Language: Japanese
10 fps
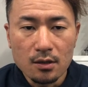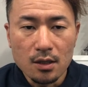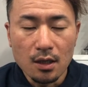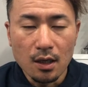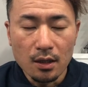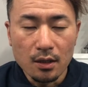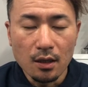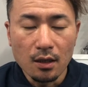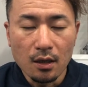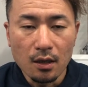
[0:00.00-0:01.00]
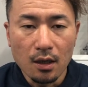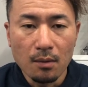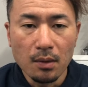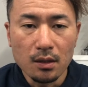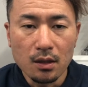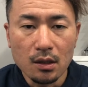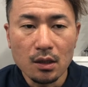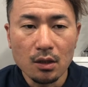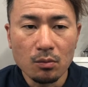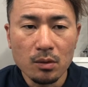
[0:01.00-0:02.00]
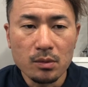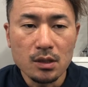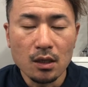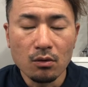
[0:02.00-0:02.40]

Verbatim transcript: 全開で、頑張っていきたいと思います。